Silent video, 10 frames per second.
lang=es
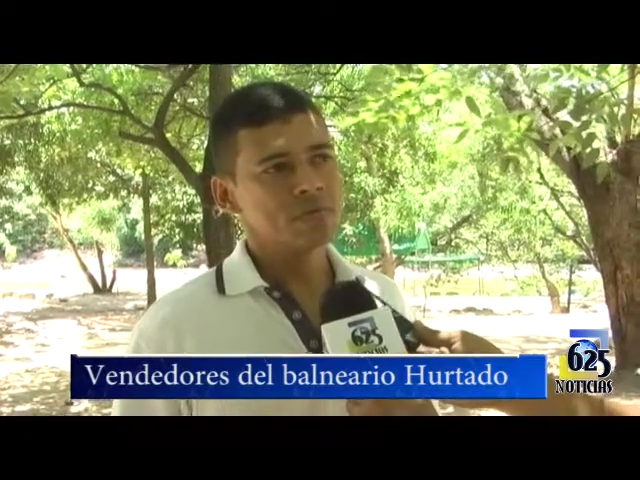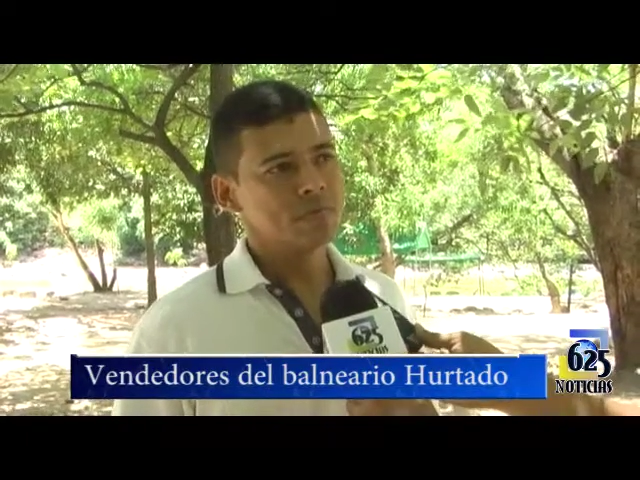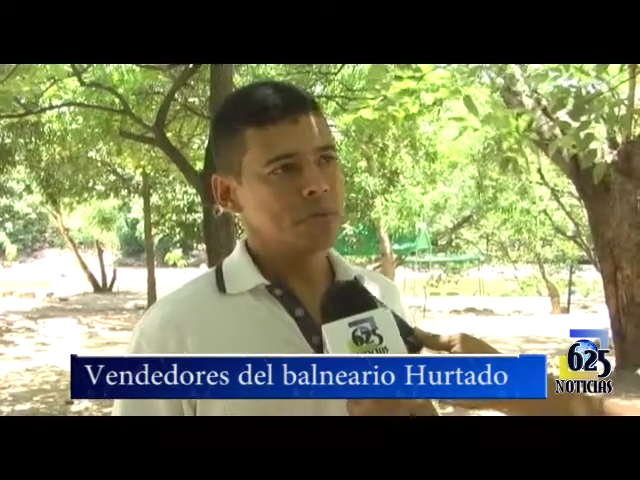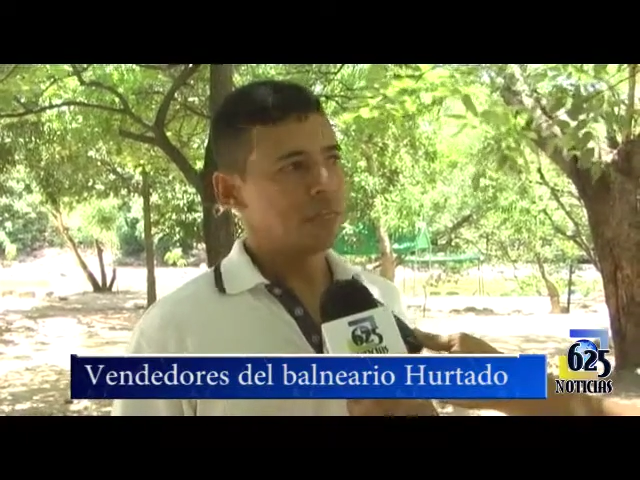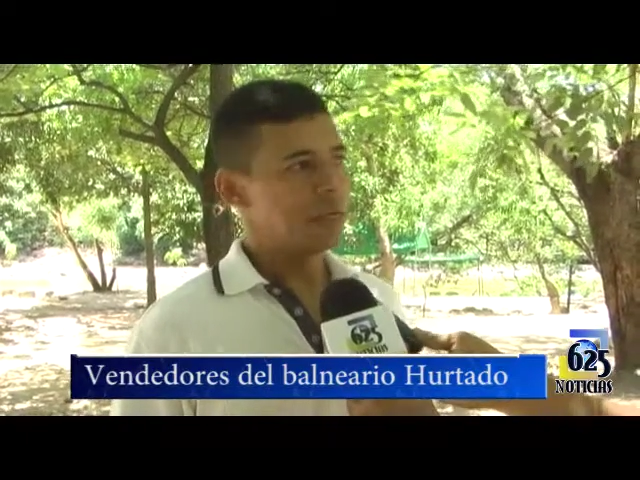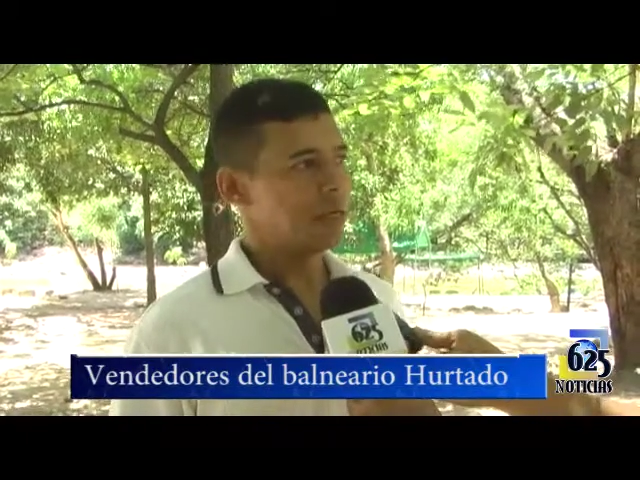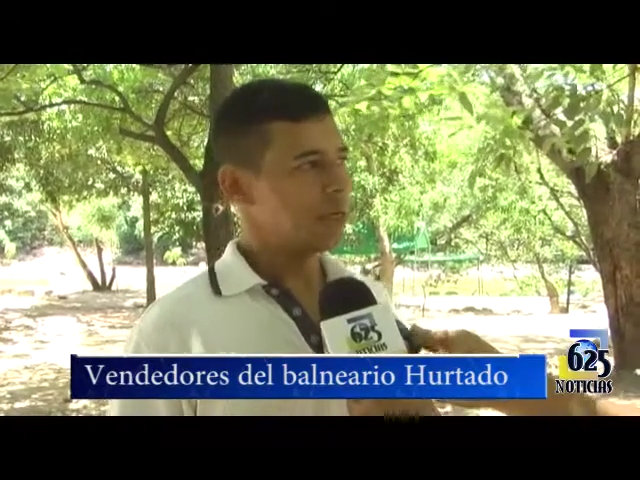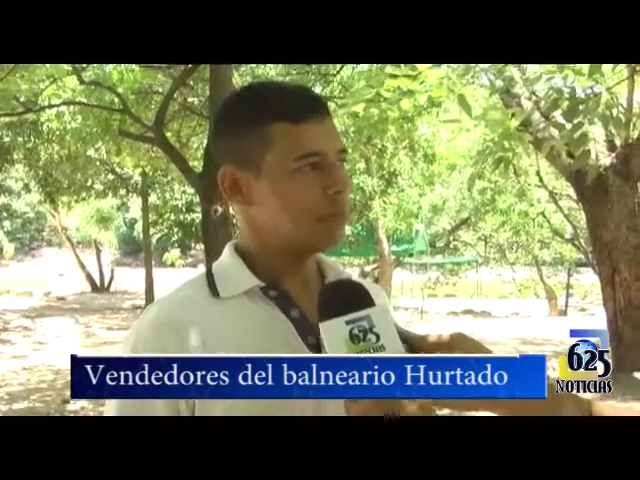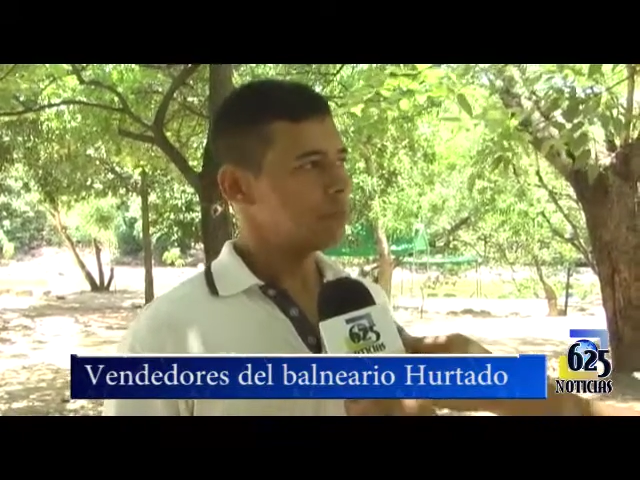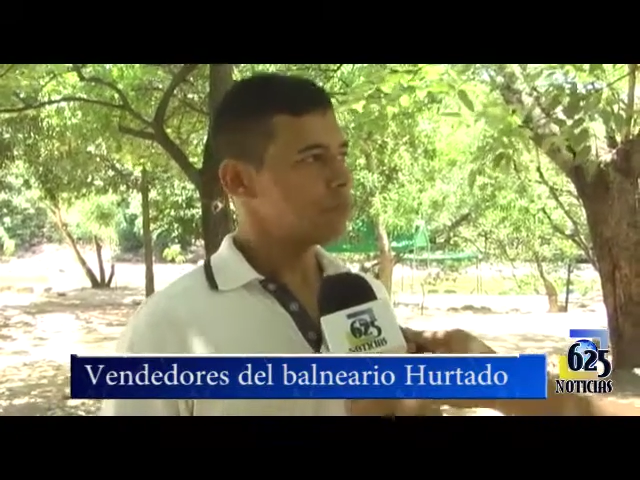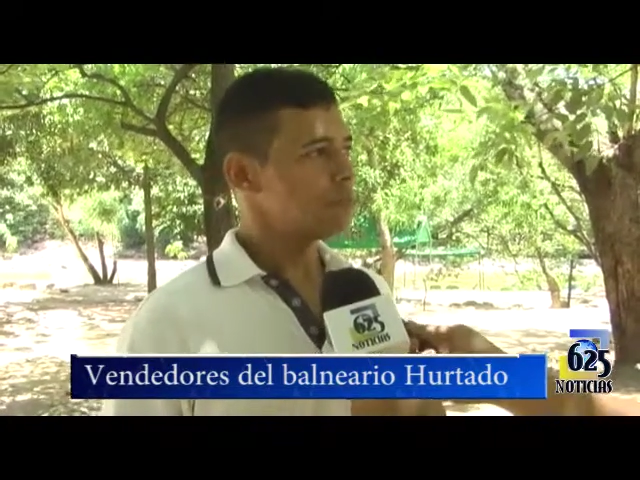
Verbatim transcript: vienen,